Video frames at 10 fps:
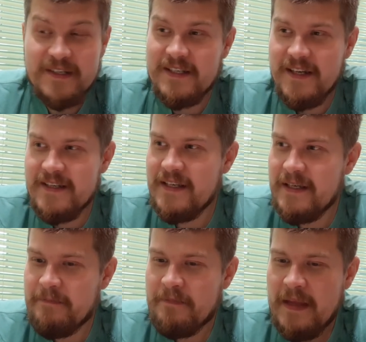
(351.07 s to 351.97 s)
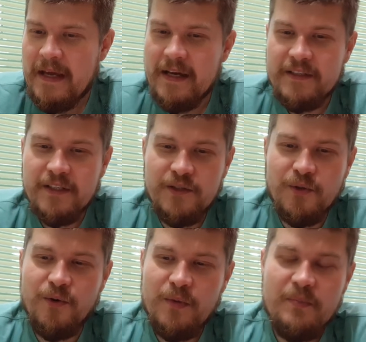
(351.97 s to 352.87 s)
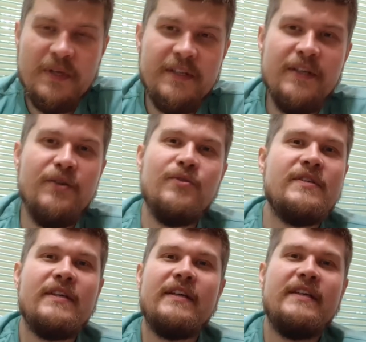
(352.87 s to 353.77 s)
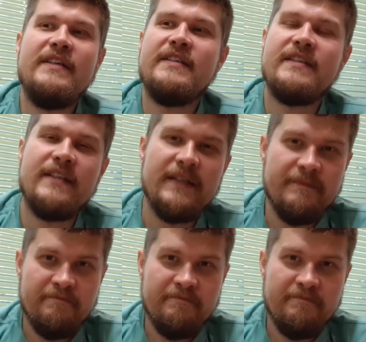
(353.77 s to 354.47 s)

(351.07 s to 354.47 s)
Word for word: Кстати, этот дрон передается из